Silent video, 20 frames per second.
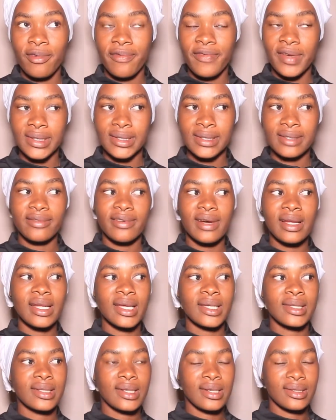festival
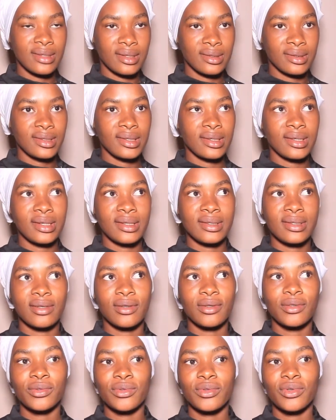est très
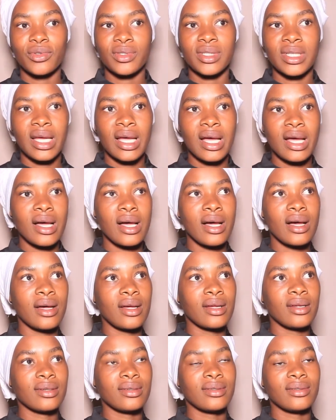intéressant.
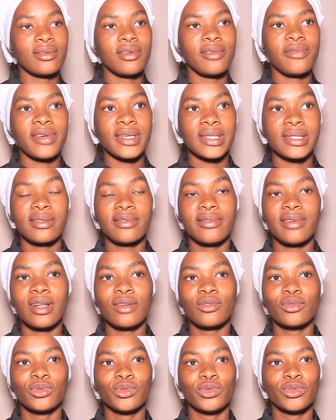Déjà, le
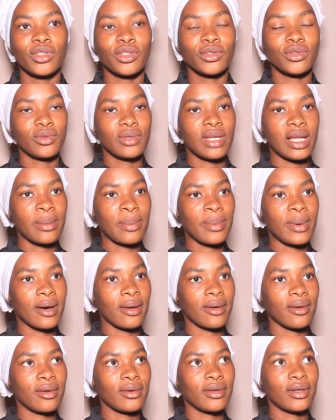festival nous donne la
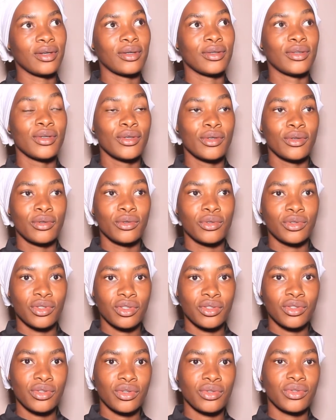parole aux
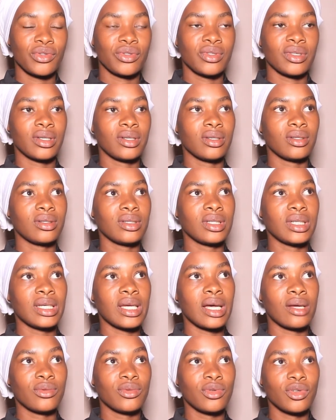jeunes étudiants
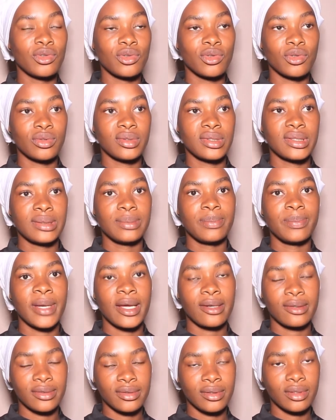et à d'autres
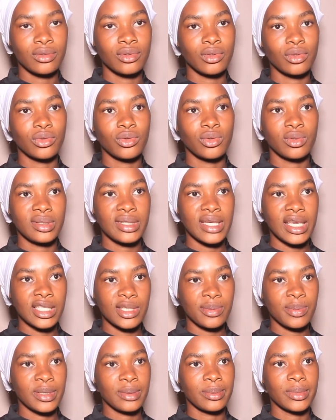personnes de
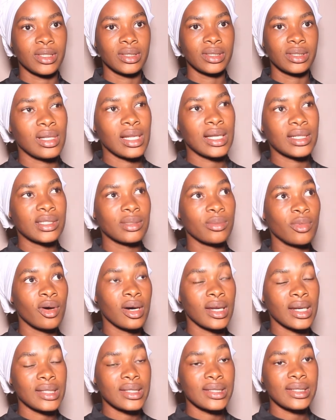s'exprimer. La
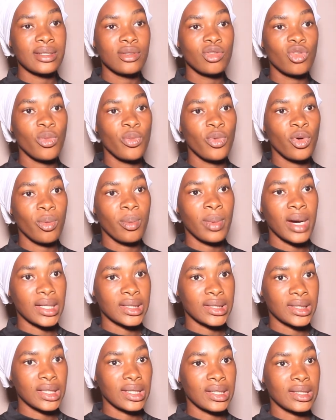démocratie ne peut
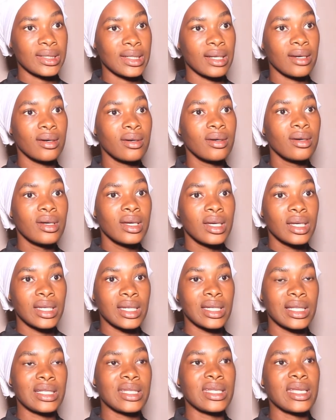marcher sans
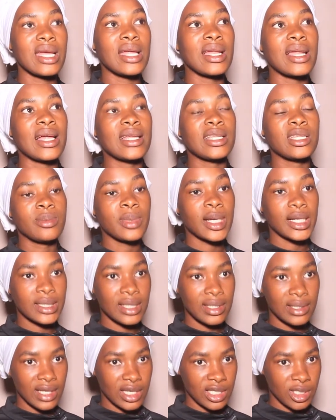qu'il n'y ait la
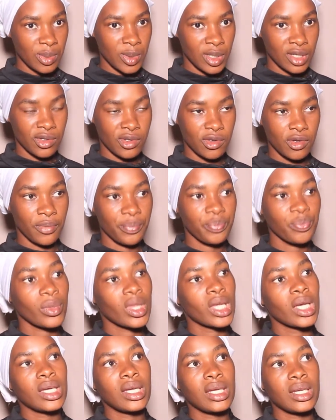liberté d'expression.
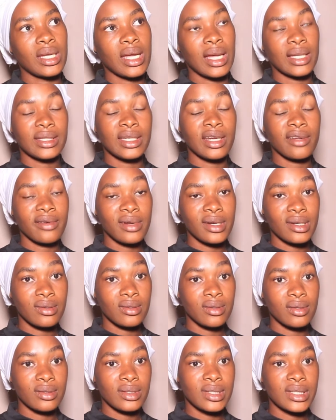Et à travers
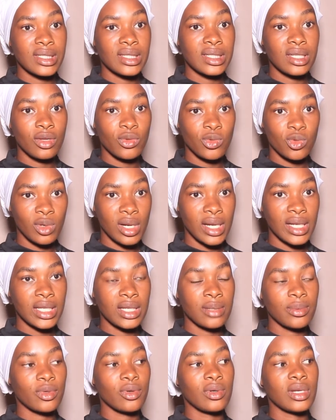le ciné droit
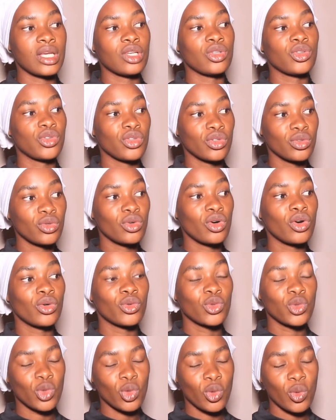libre, les jeunes
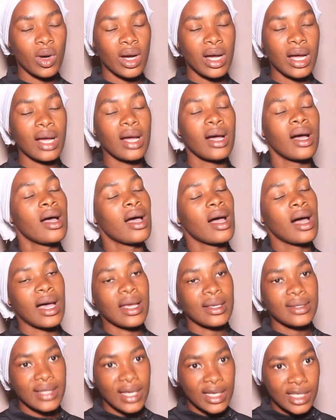ont droit
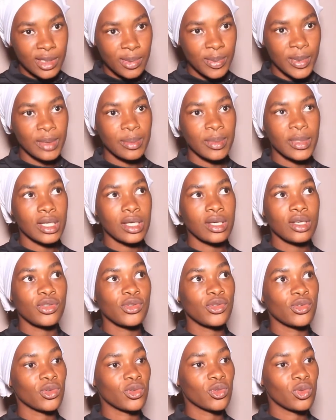à s'exprimer
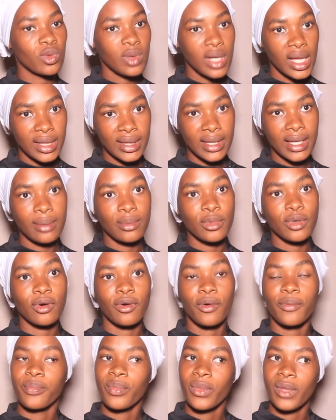sur tous les thèmes
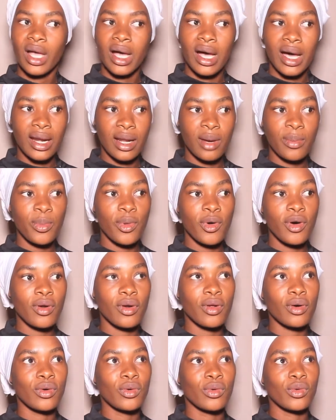en
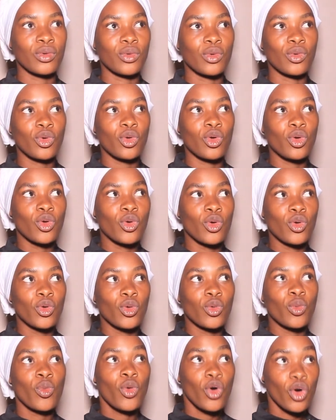rapport
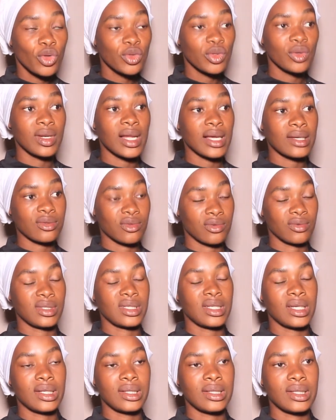aux, mots de la
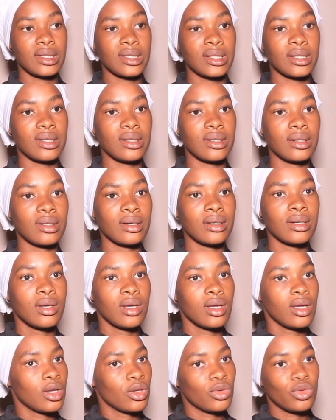société euh,
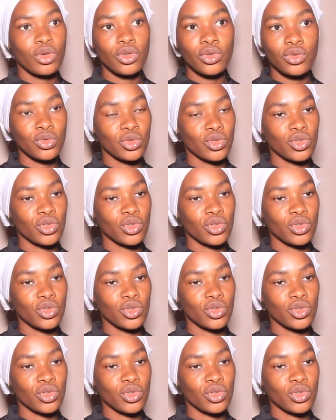et d'autres